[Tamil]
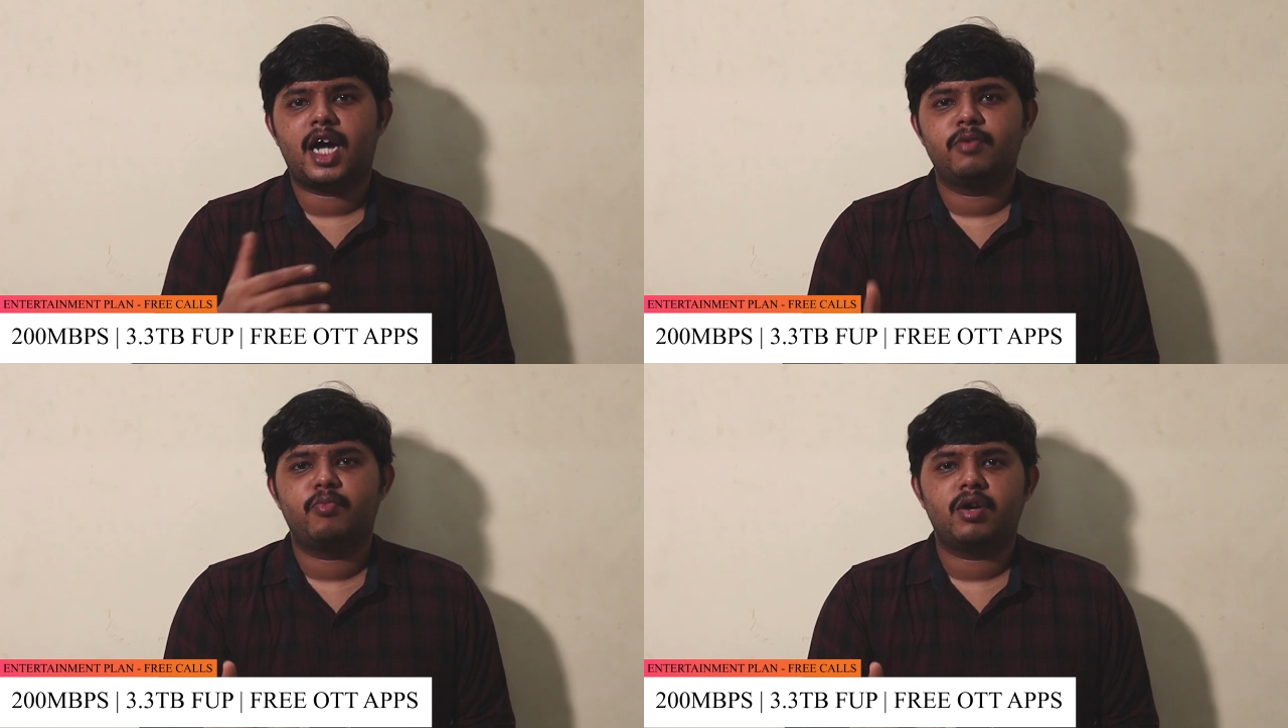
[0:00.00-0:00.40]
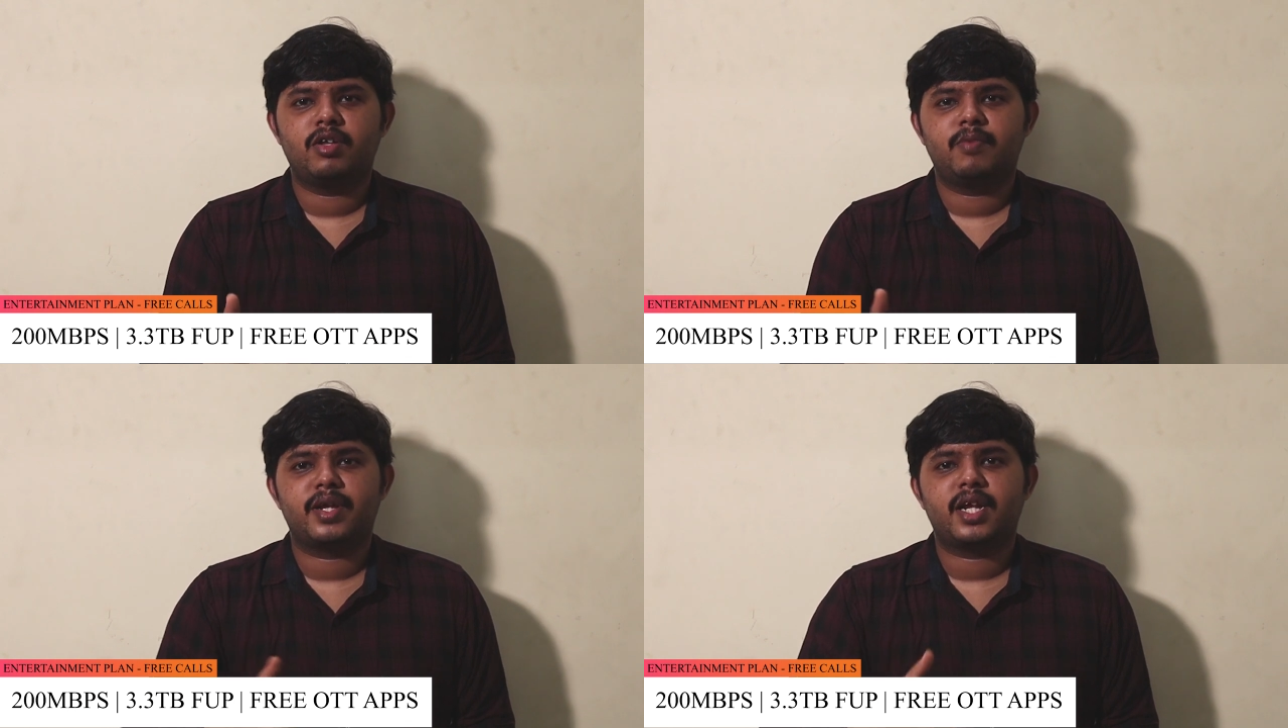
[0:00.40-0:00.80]
அது போக
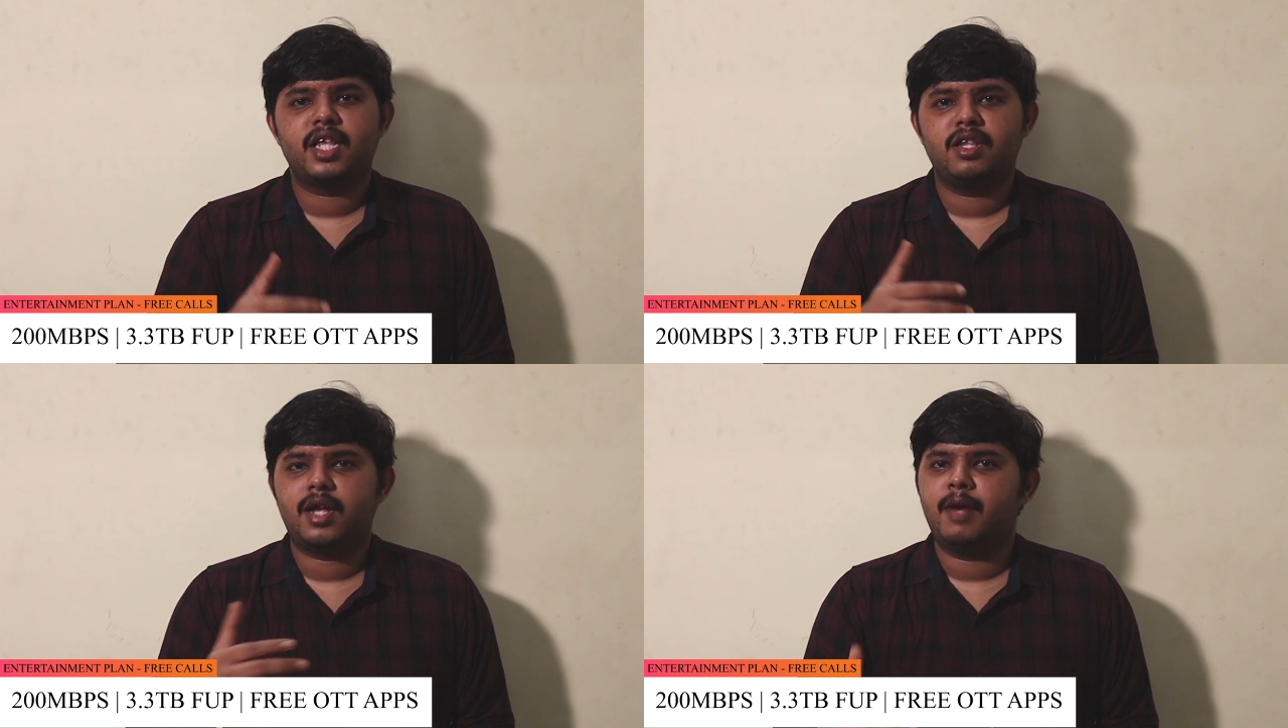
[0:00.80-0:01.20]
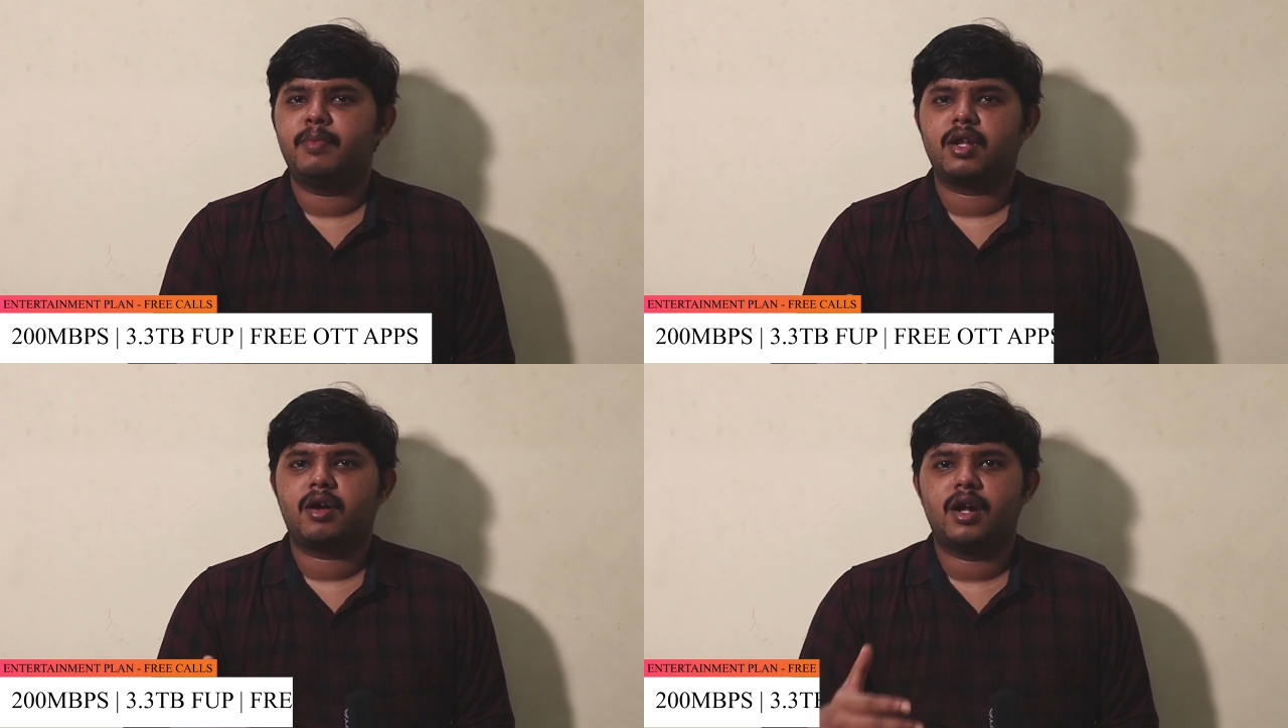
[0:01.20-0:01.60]
வந்து பார்த்தீங்கன்னா இதில்
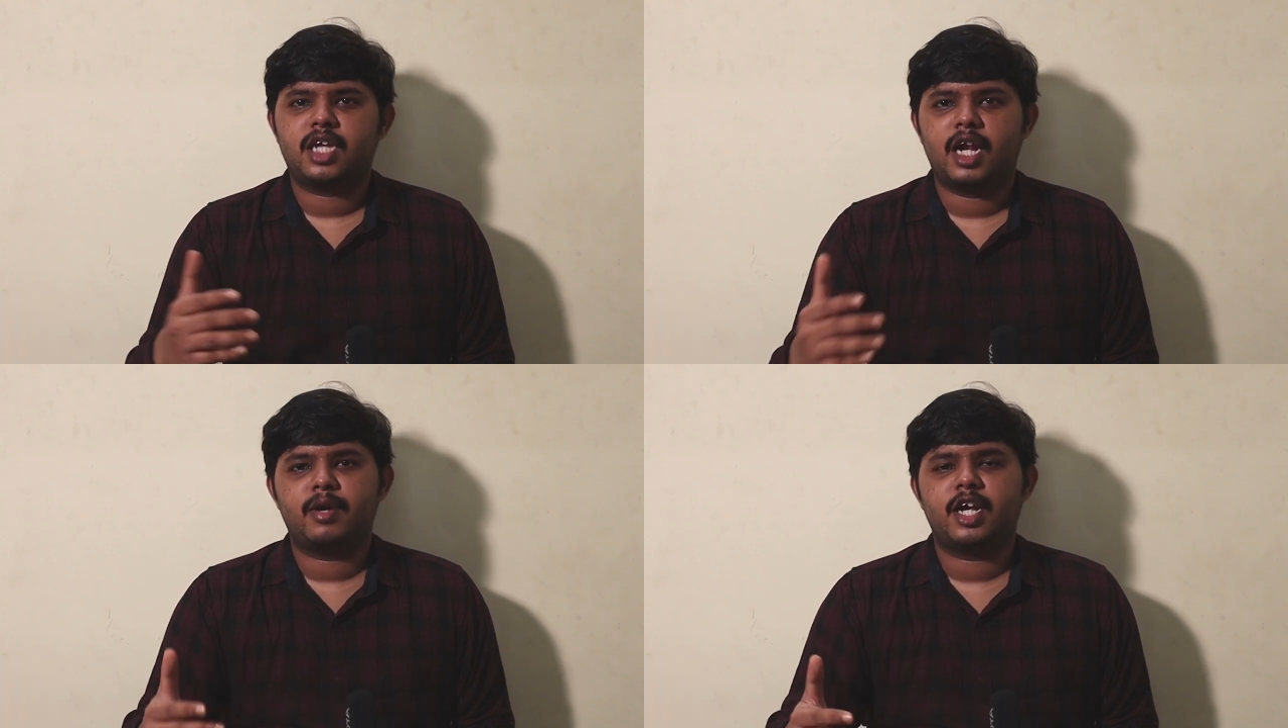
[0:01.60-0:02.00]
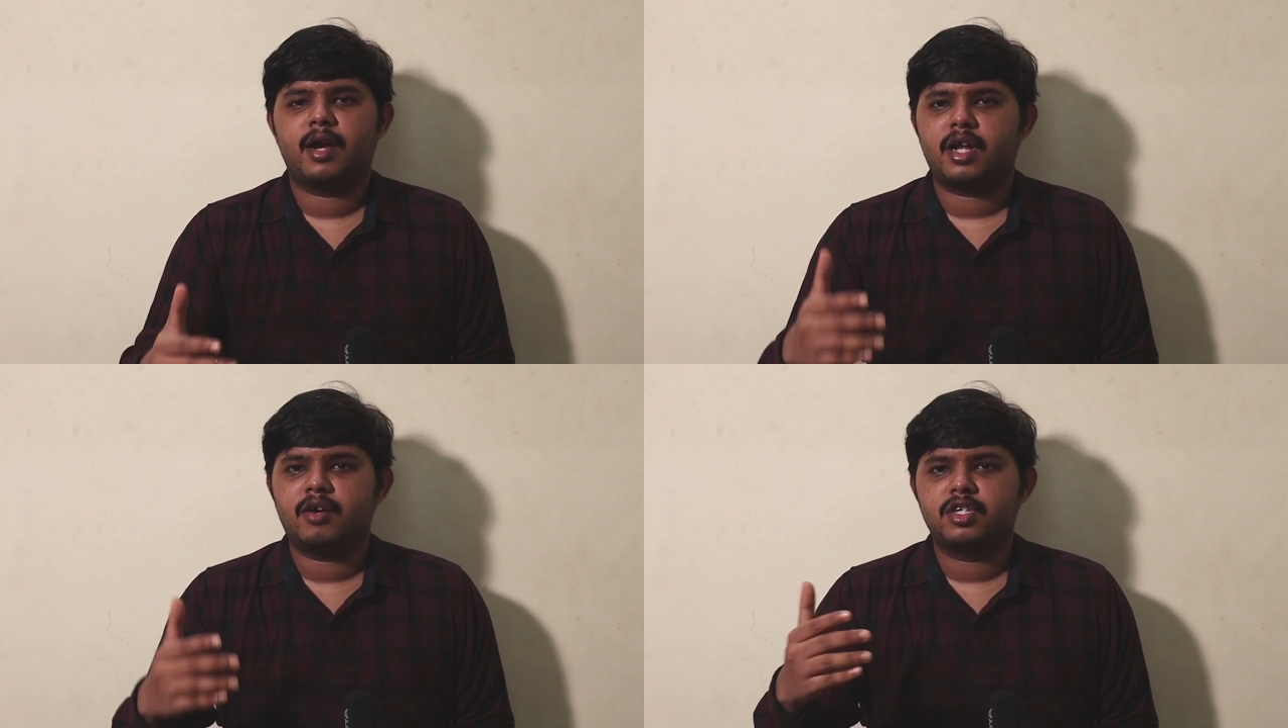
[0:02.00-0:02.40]
அன்லிமிட்டட் கால்ஸ் அன்லிமிட்
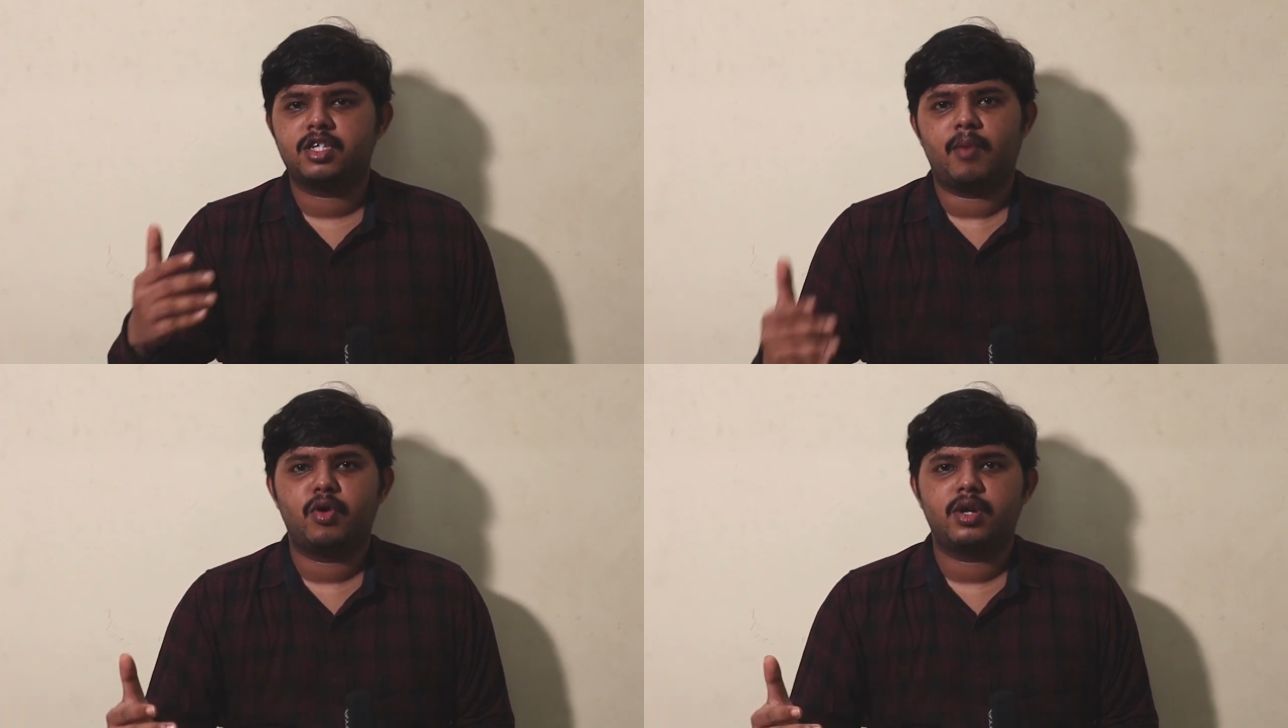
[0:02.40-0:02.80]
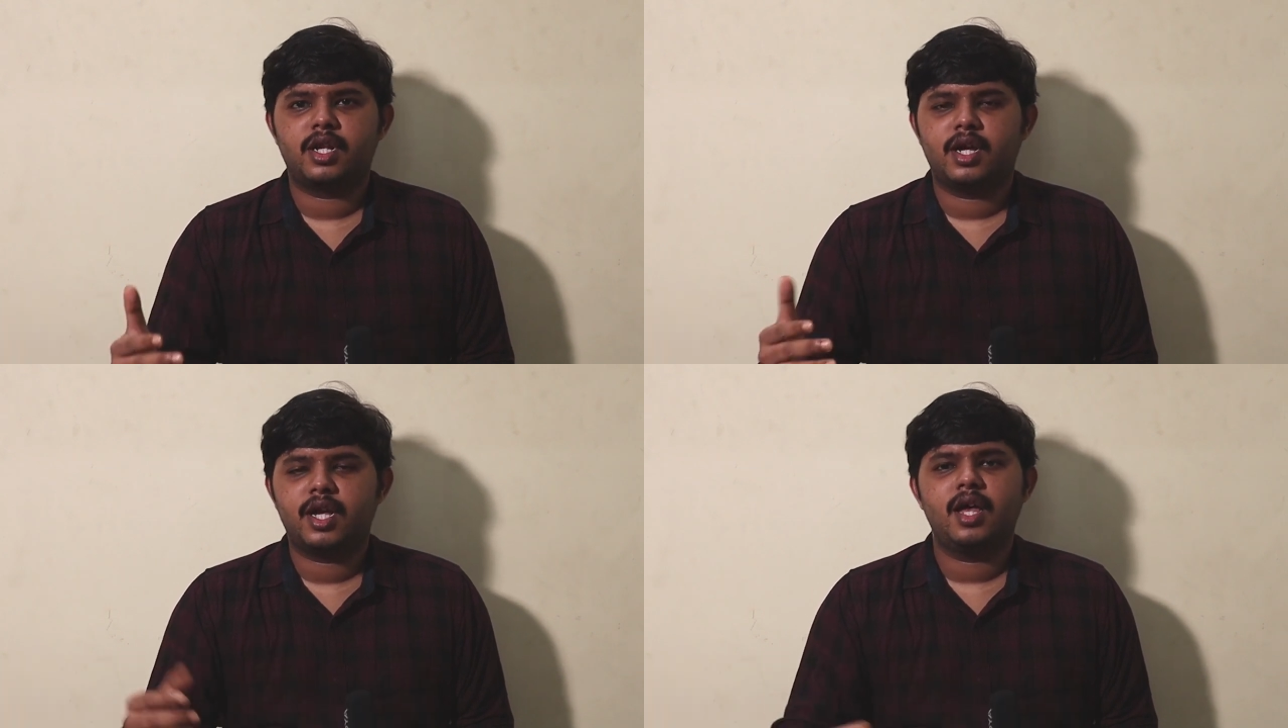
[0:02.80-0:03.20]
டேட்டா வந்து
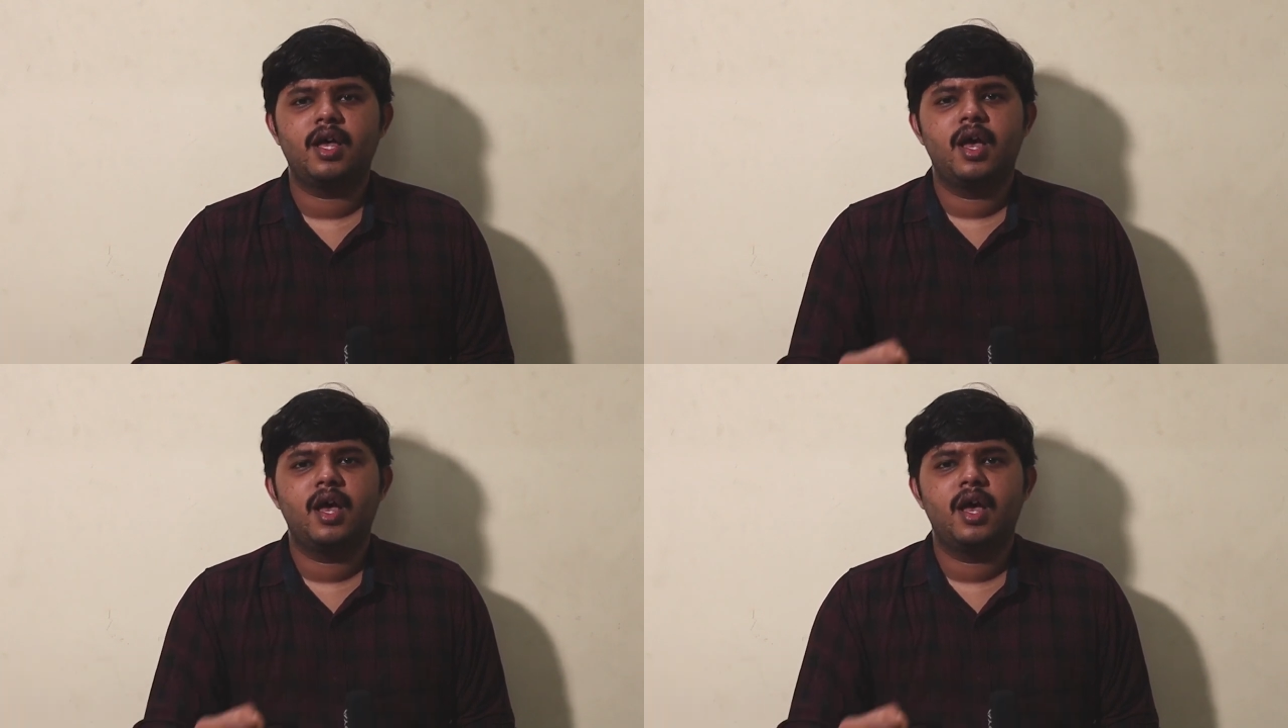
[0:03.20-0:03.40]
சப்போர்ட் இருக்குது